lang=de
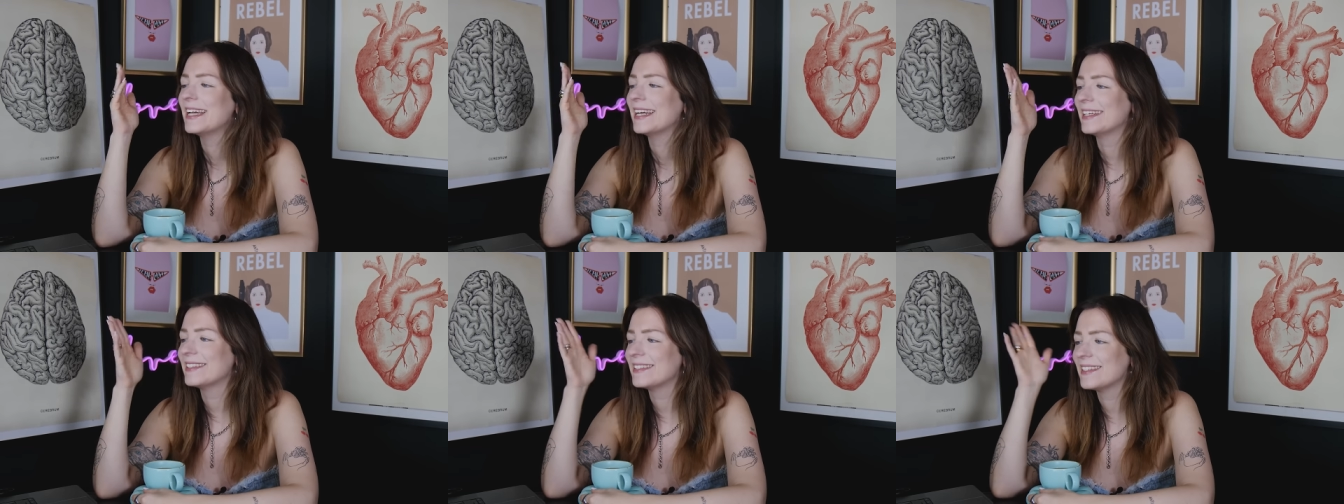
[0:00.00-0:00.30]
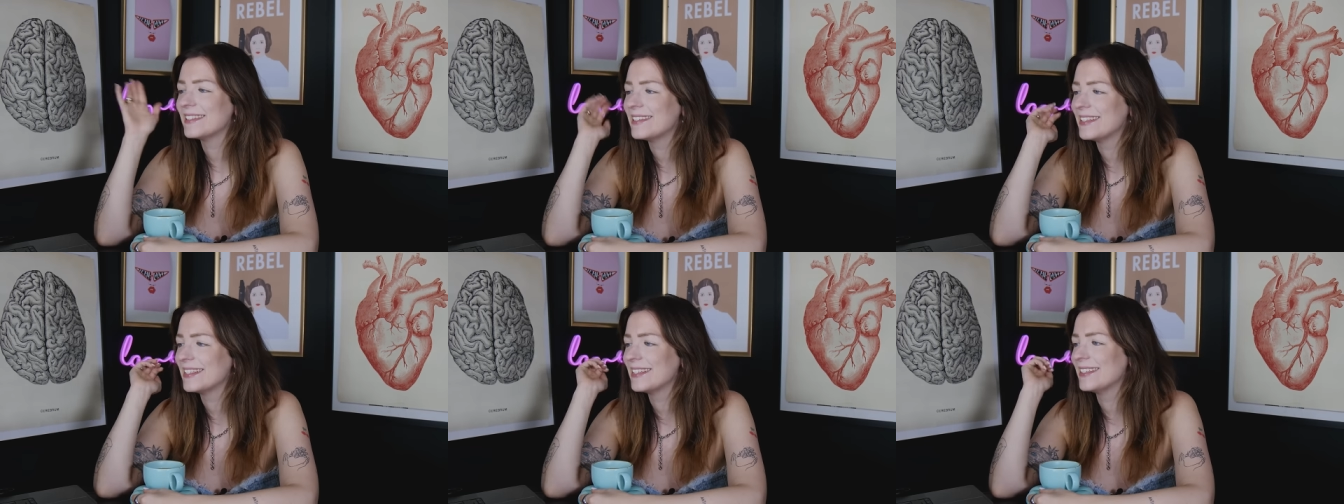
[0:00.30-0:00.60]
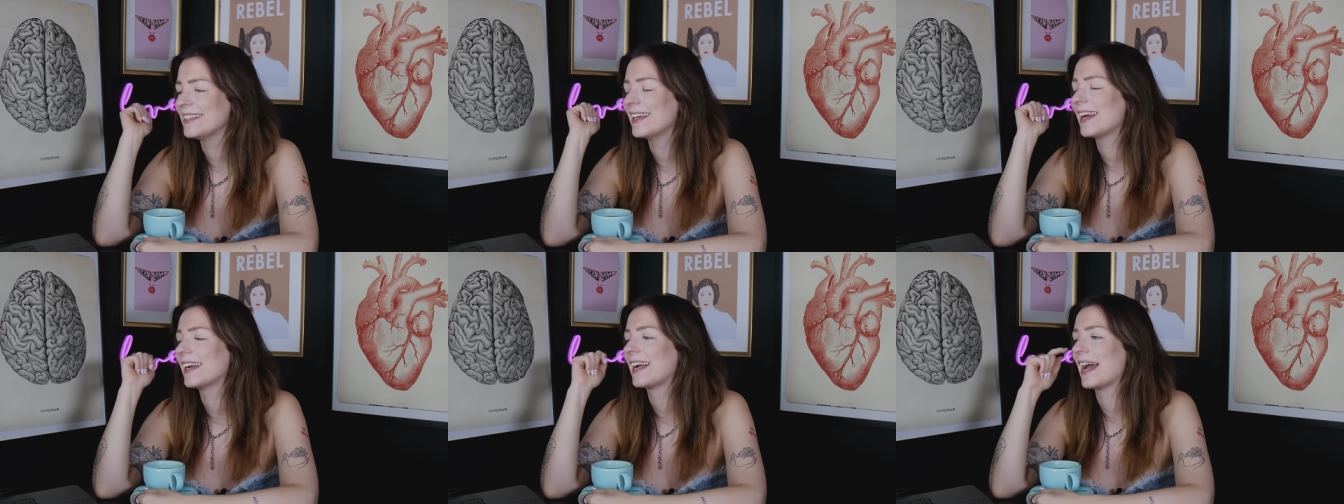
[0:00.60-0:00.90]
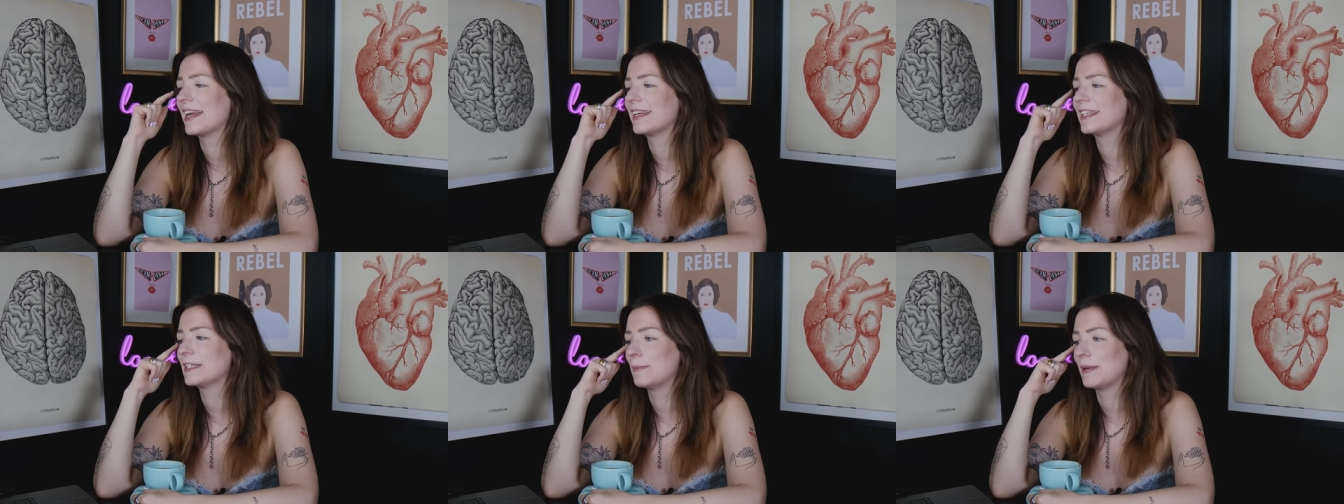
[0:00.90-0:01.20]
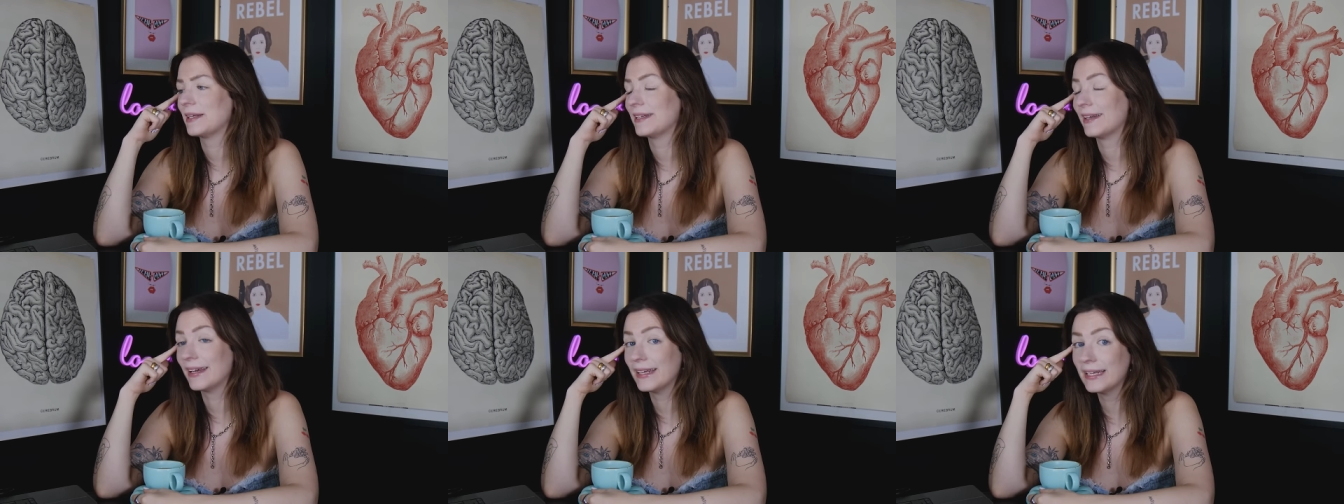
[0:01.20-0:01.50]
Jetzt ist Daisy ja gar nicht
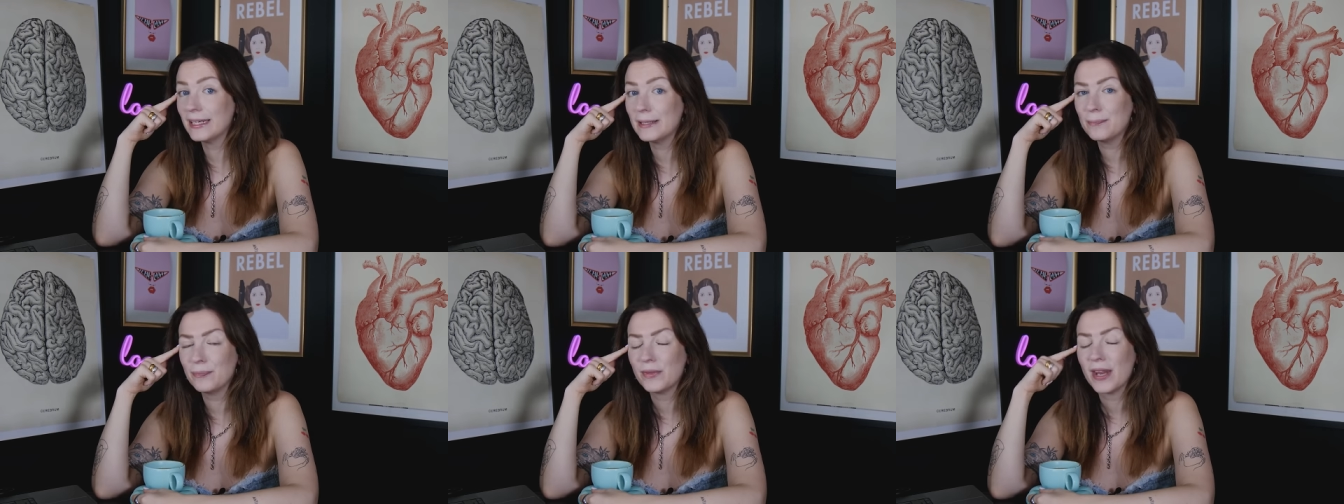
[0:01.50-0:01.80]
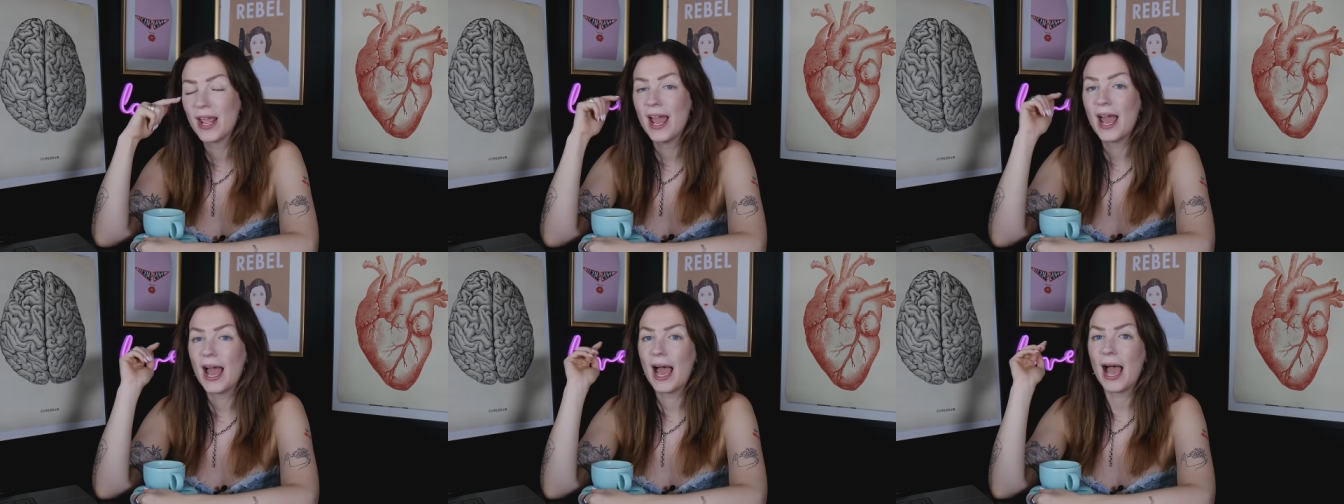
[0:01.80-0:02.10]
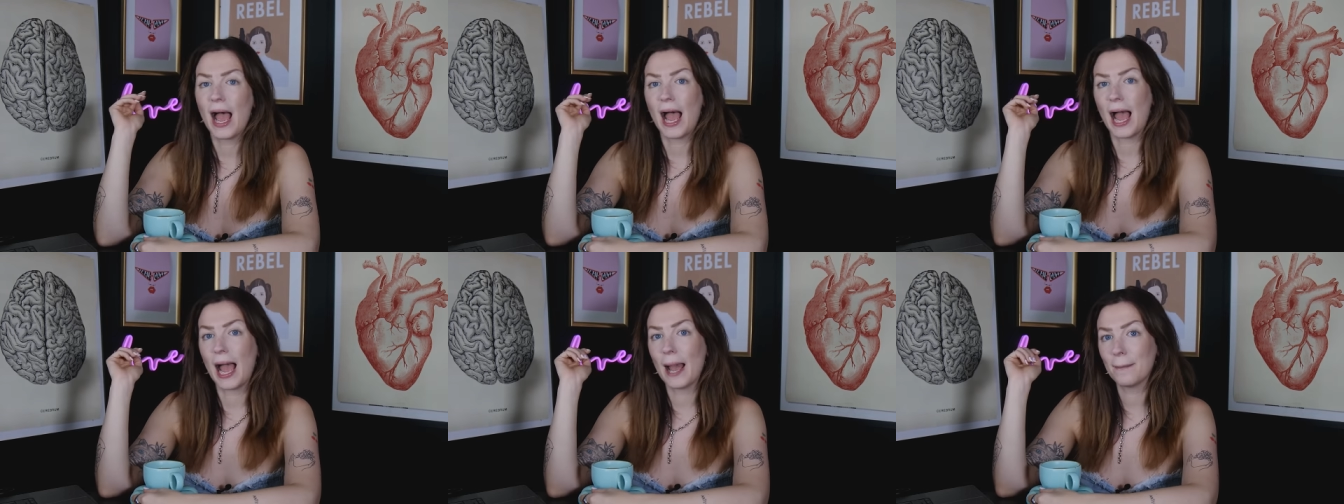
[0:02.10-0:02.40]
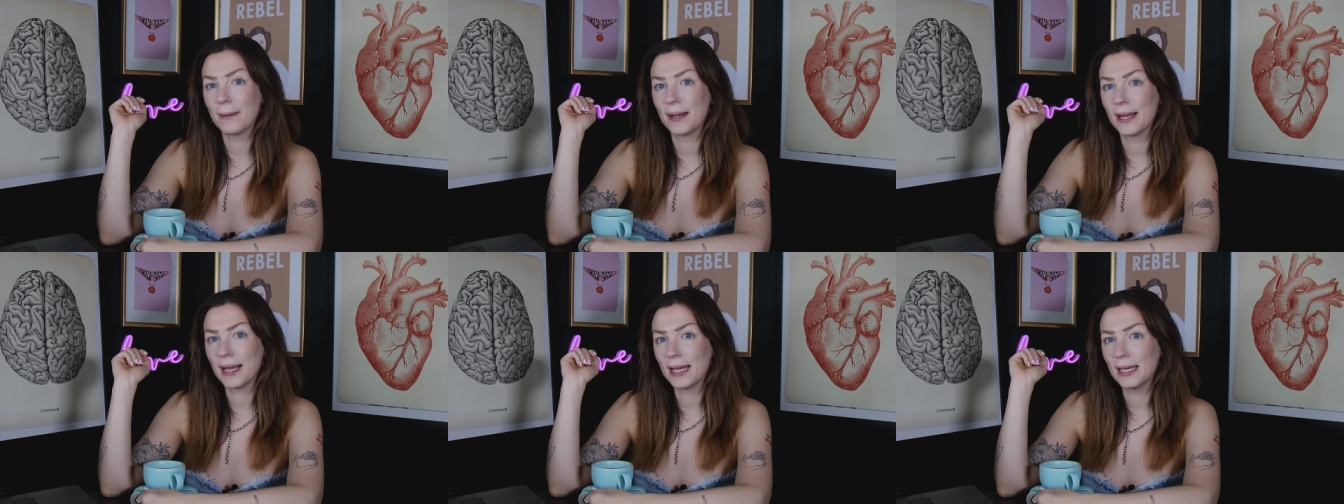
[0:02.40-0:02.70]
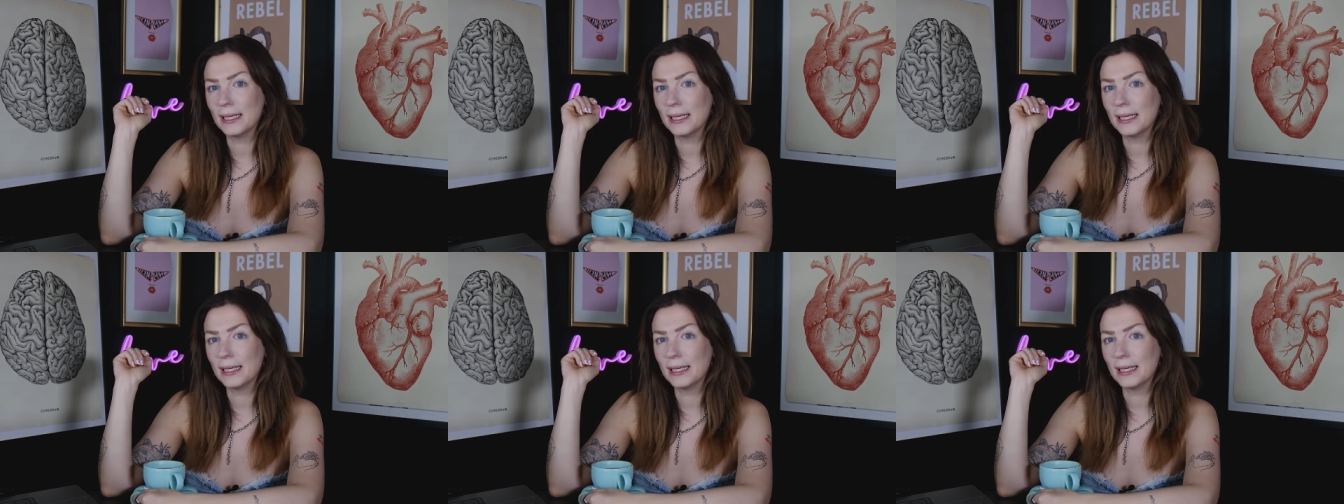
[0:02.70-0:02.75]
mehr drin, aber